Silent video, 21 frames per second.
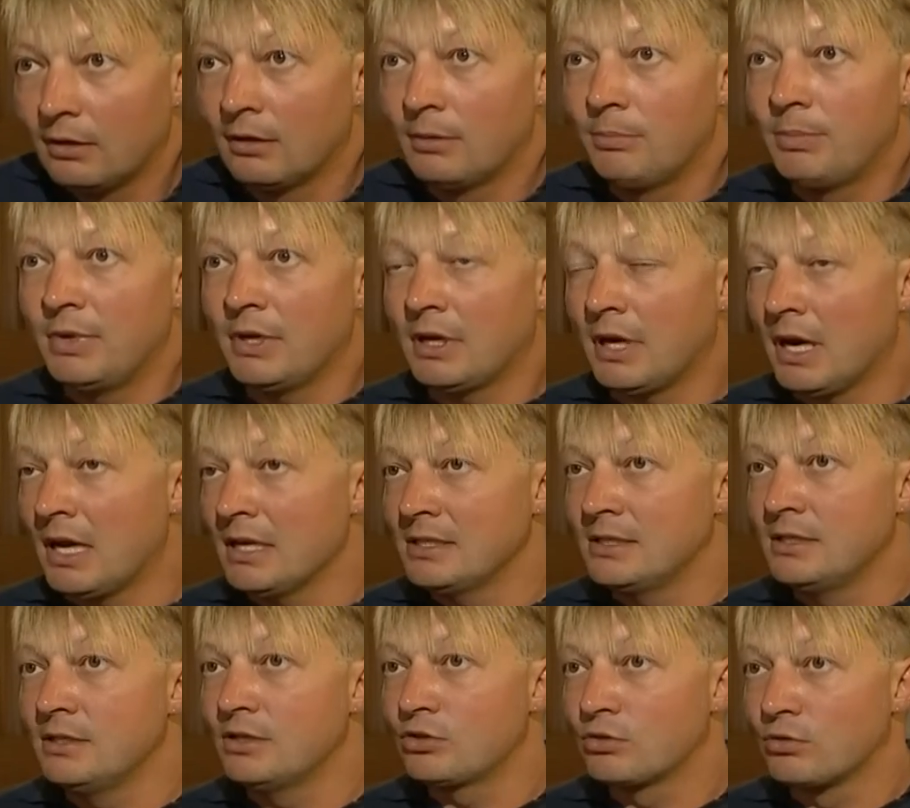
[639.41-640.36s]
э,
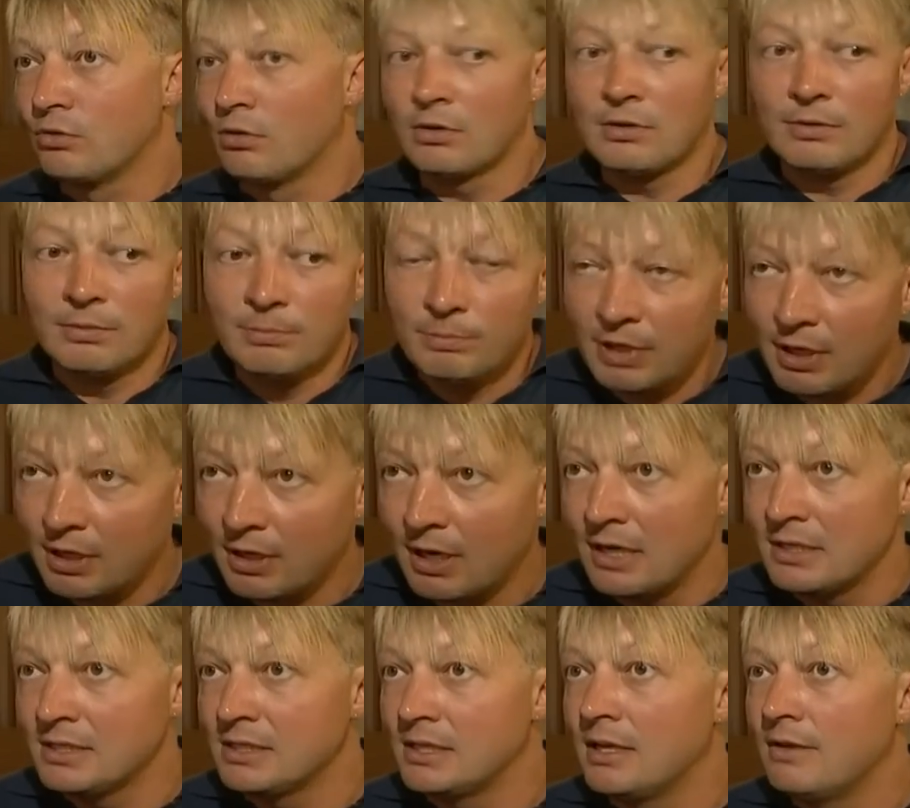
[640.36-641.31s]
прекрасный сок,
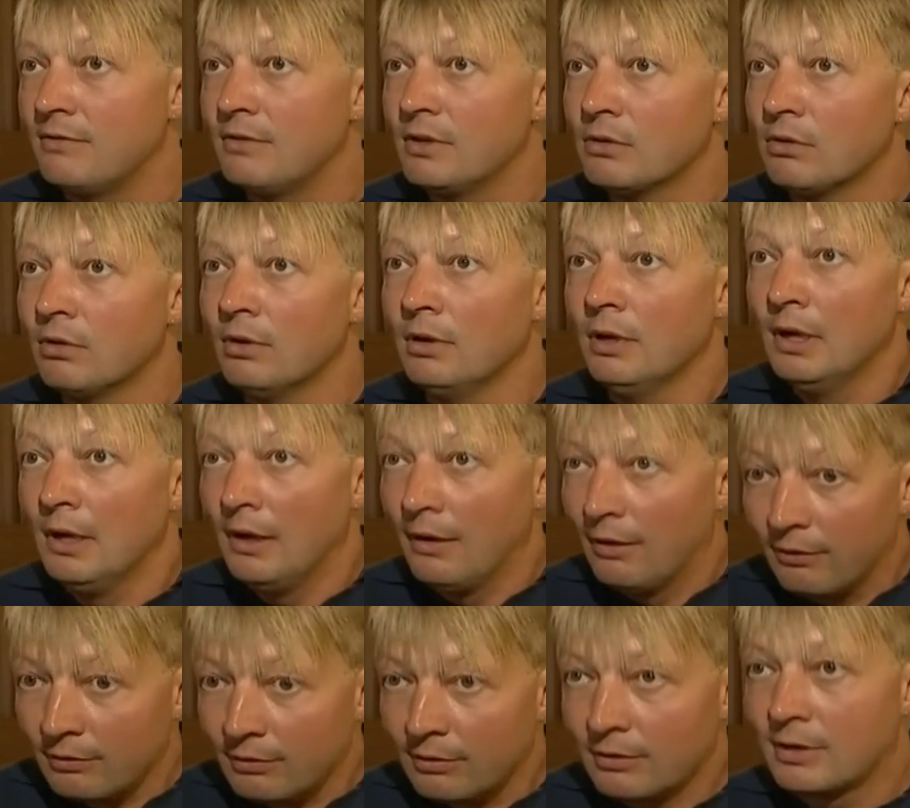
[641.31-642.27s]
прекрасное вино
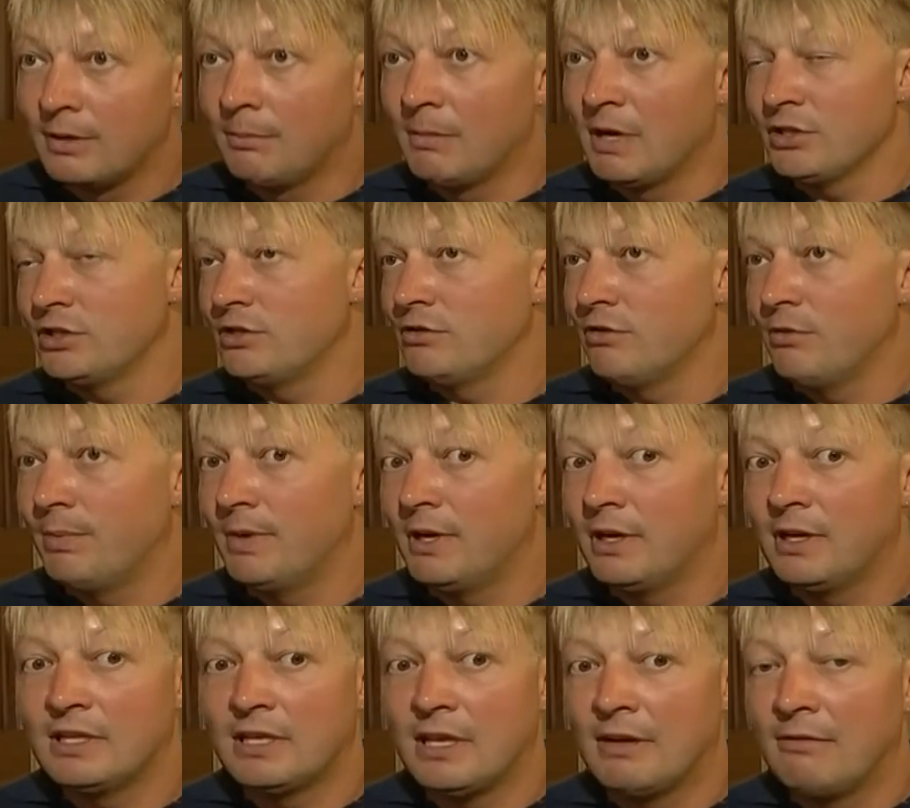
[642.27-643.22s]
домашнего
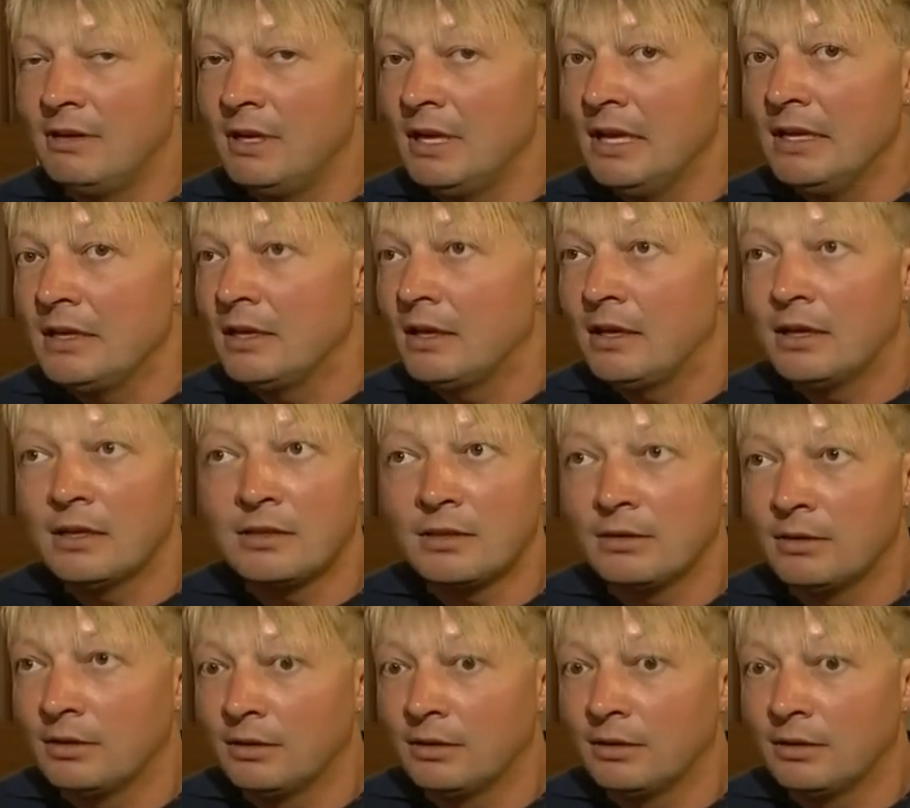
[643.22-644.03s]
приготовления.